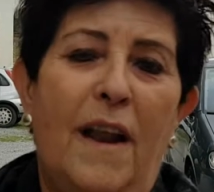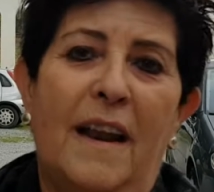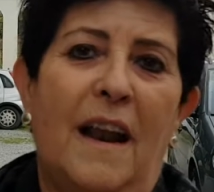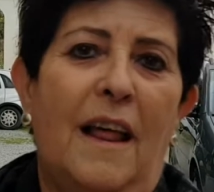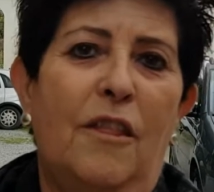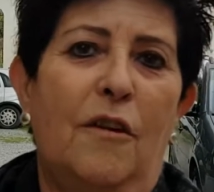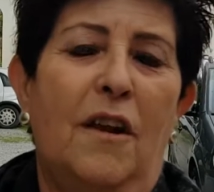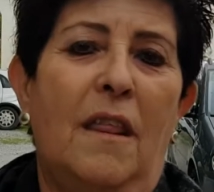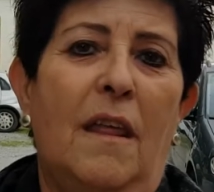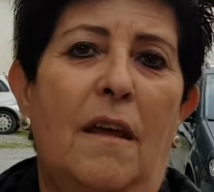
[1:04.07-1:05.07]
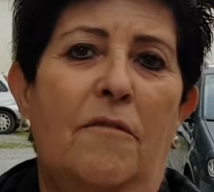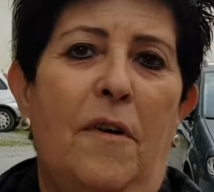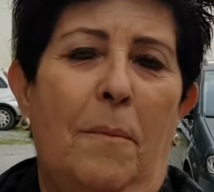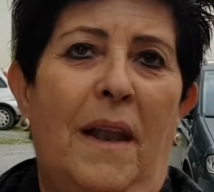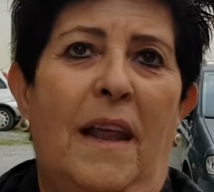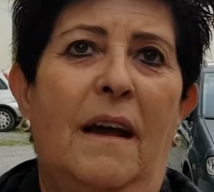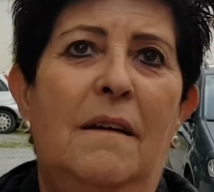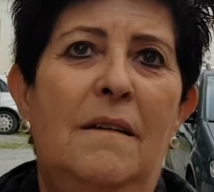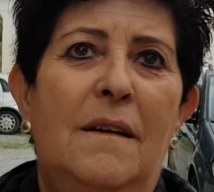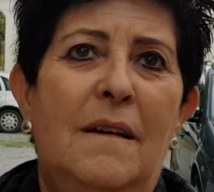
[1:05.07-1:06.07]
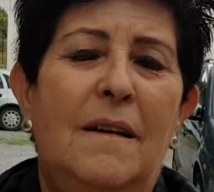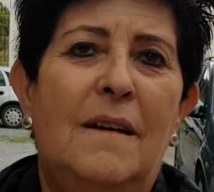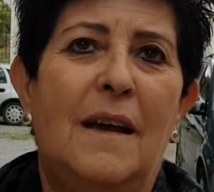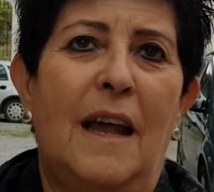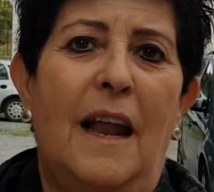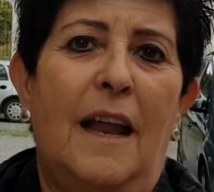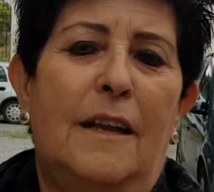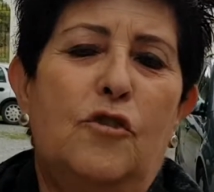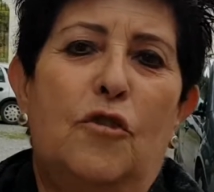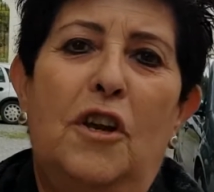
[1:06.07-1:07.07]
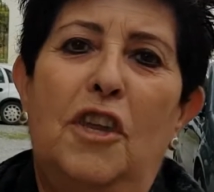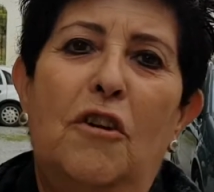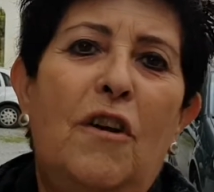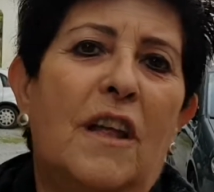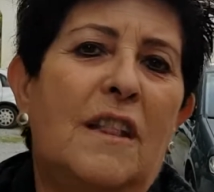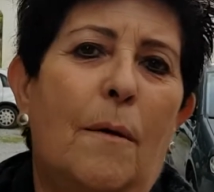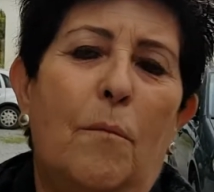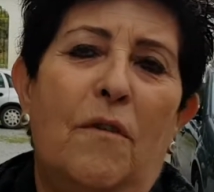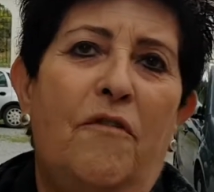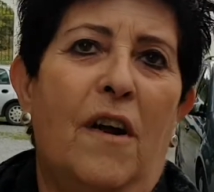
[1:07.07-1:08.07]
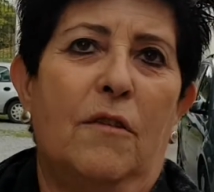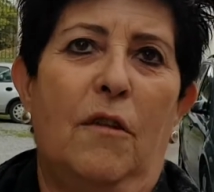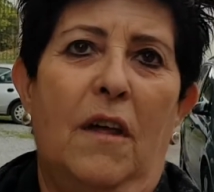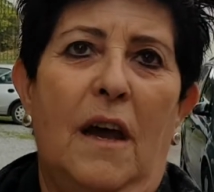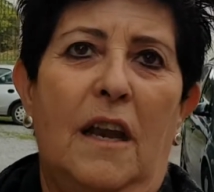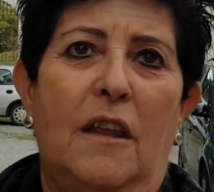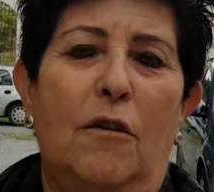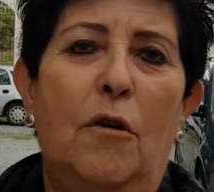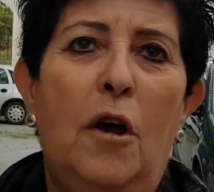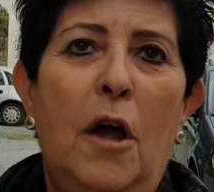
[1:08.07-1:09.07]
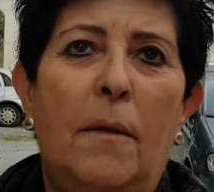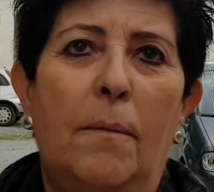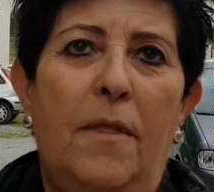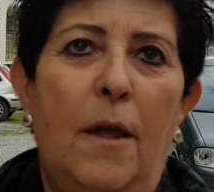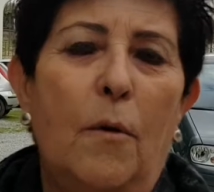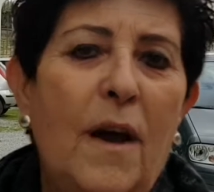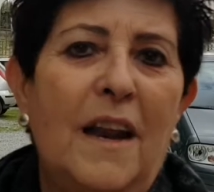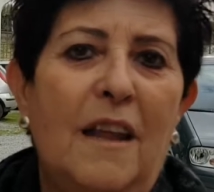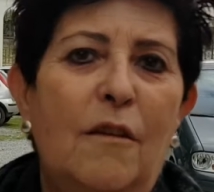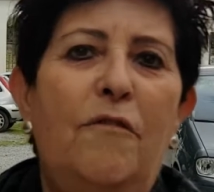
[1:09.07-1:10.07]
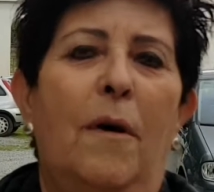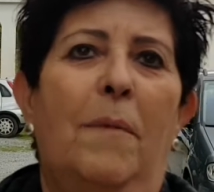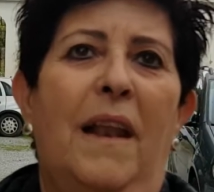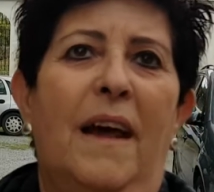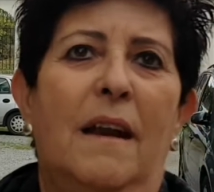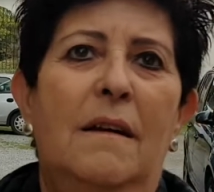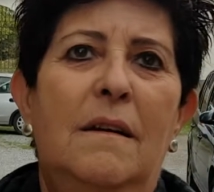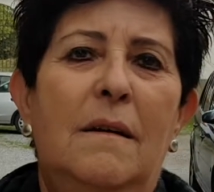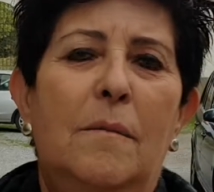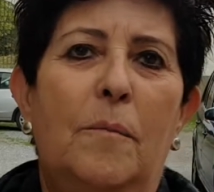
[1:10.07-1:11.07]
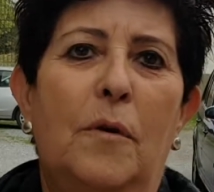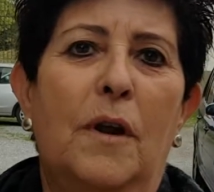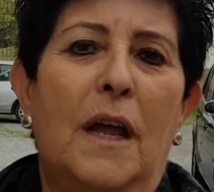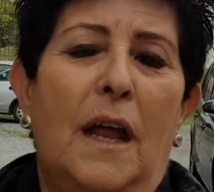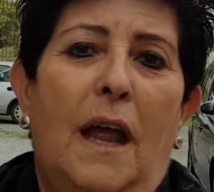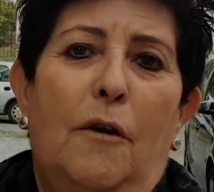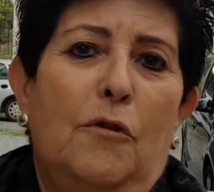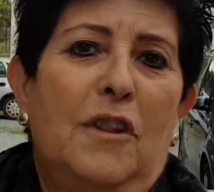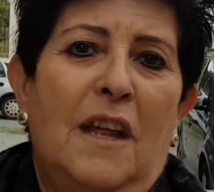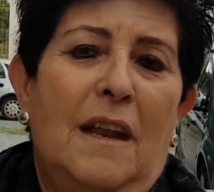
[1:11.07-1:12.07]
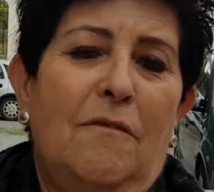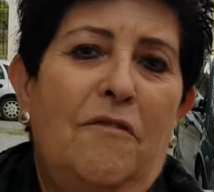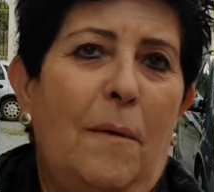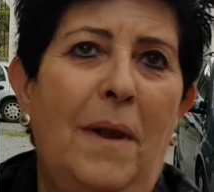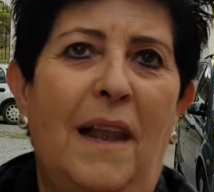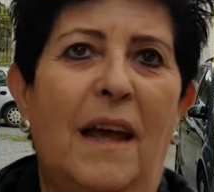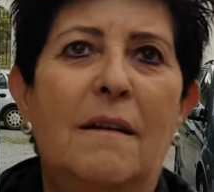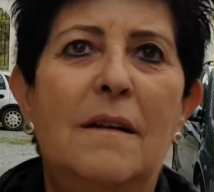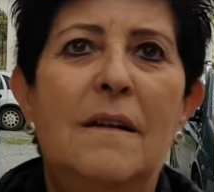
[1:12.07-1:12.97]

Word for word: las relaciones de familia, que son niños que están muy fartos de cariño, de un cariño familiar porque no tienen familia.